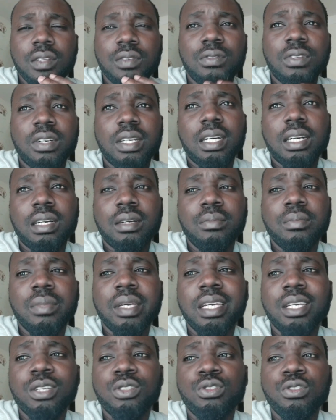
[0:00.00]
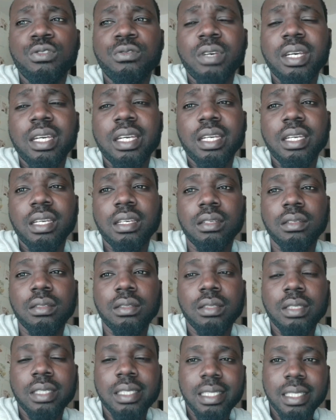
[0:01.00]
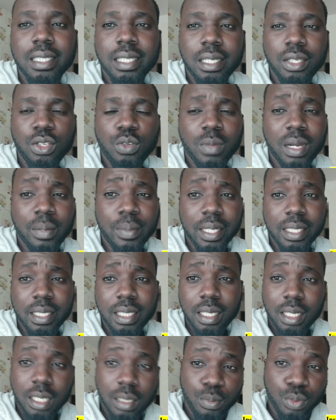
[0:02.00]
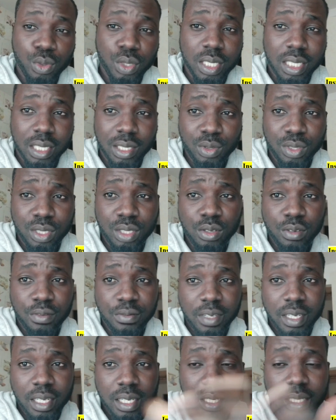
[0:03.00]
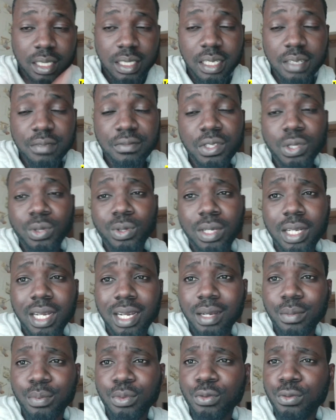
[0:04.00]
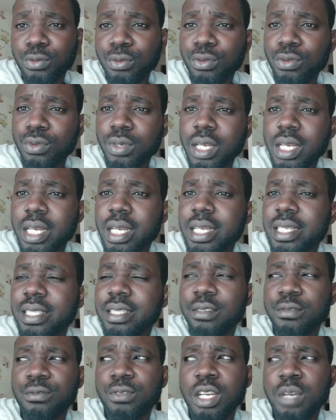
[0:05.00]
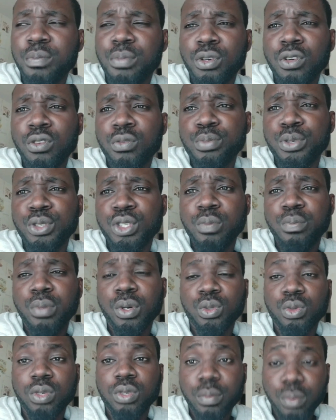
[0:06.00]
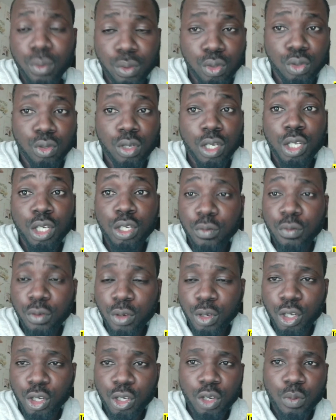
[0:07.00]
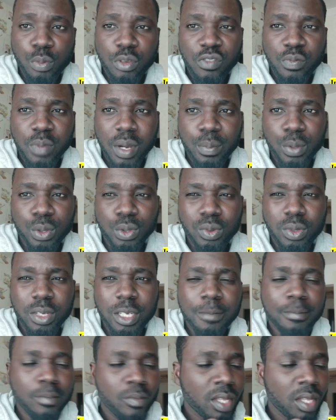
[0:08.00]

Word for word: Voilà, mais je vais essayer de m'apprêter et puis essayer aussi de faire cette vidéo là pour vous envoyer pour que vous puissiez postuler pour ceux qui ne, peuvent pas postuler